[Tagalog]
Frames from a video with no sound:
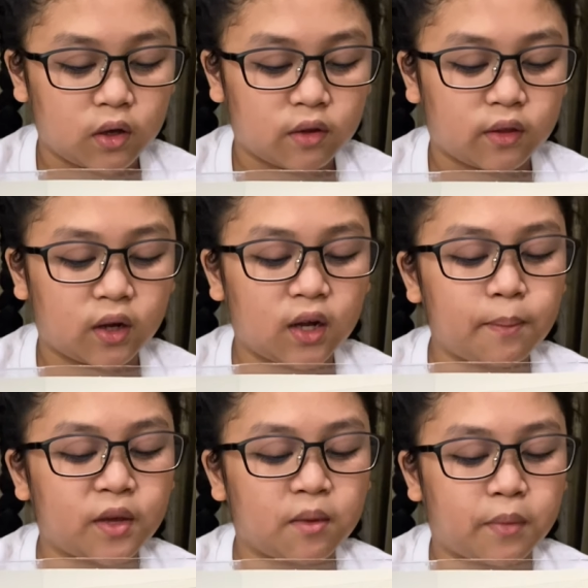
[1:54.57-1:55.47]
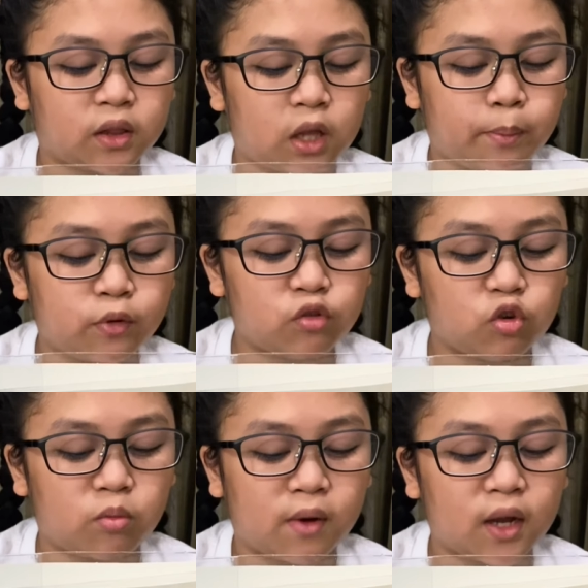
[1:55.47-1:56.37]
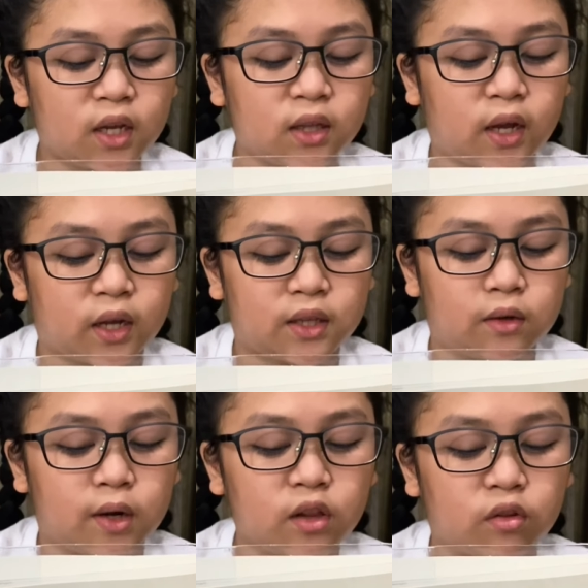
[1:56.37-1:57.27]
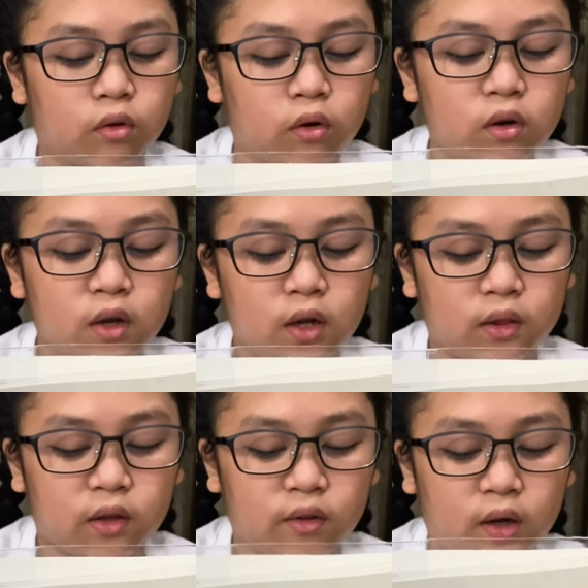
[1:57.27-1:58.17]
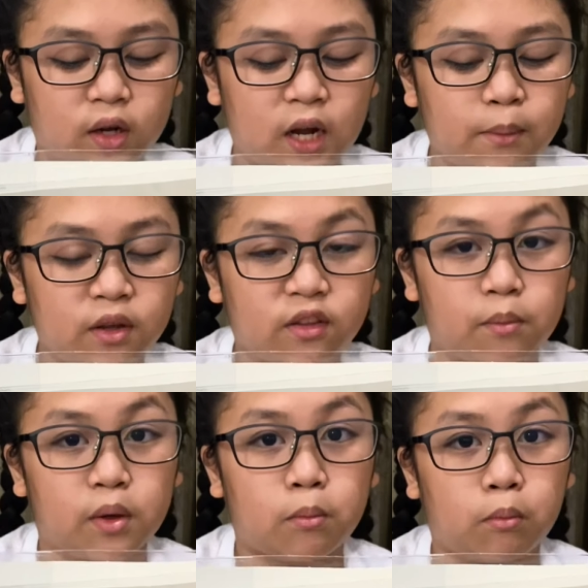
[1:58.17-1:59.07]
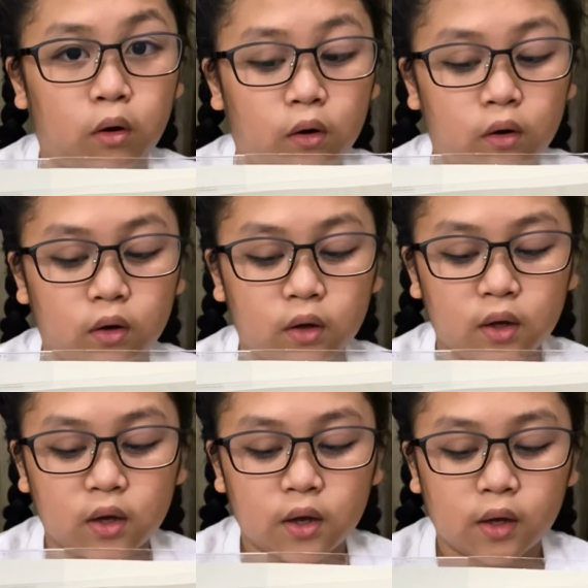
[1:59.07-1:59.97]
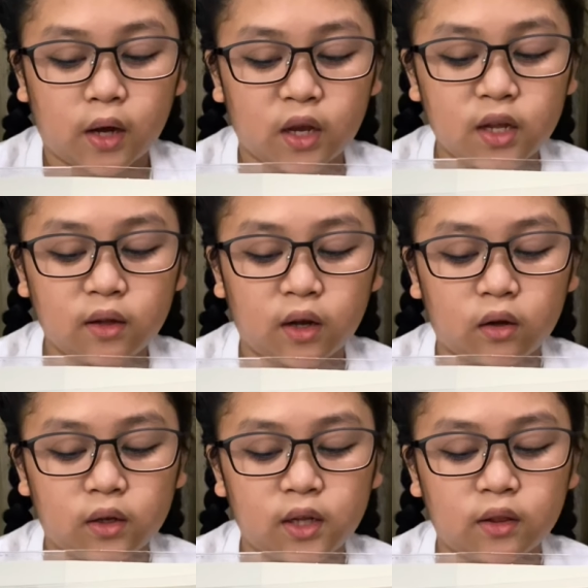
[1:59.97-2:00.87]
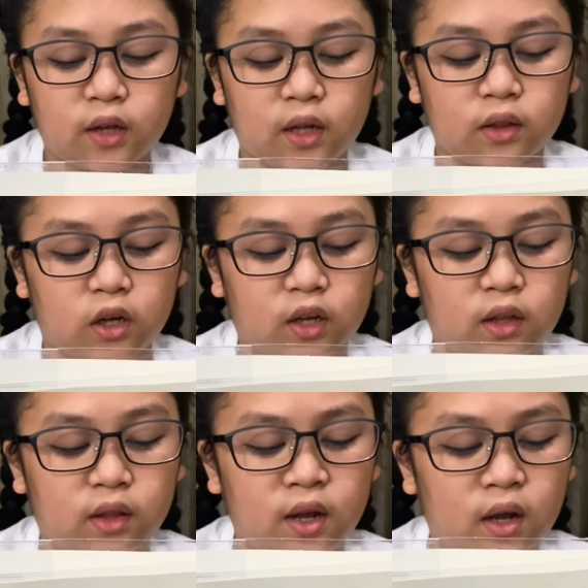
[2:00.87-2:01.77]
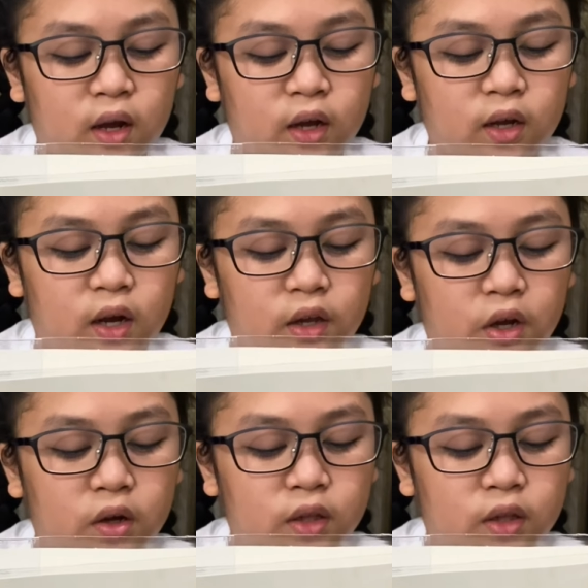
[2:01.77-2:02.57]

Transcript: Sa gabi matapos kumain ay diretso na sa kama si Bimbo. Kahit kagalitan ng ina ay ayaw